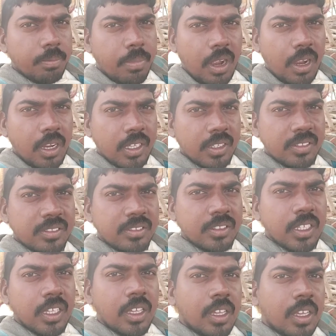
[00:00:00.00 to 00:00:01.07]
పర్లేదు
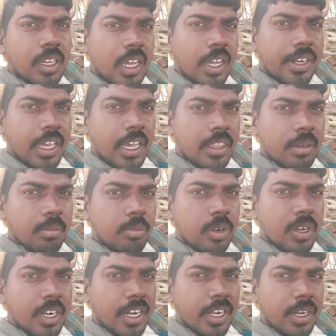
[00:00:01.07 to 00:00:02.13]
కానీ అదే
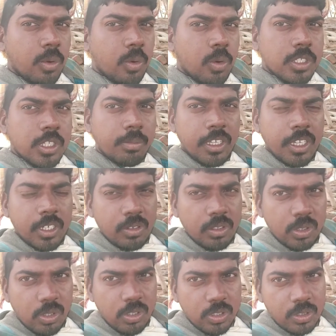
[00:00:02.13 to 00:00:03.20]
బుక్కడి అన్నం కోసం
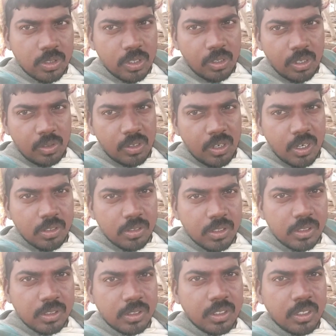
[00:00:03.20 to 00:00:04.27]
ఎయిటోన్ దోసుకునేటోళ్ళు ఉన్నారు
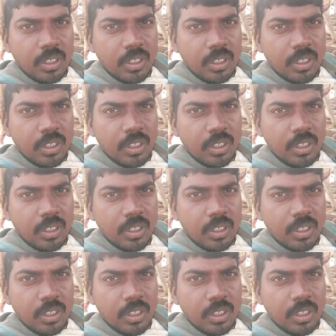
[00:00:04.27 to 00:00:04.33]
చూడు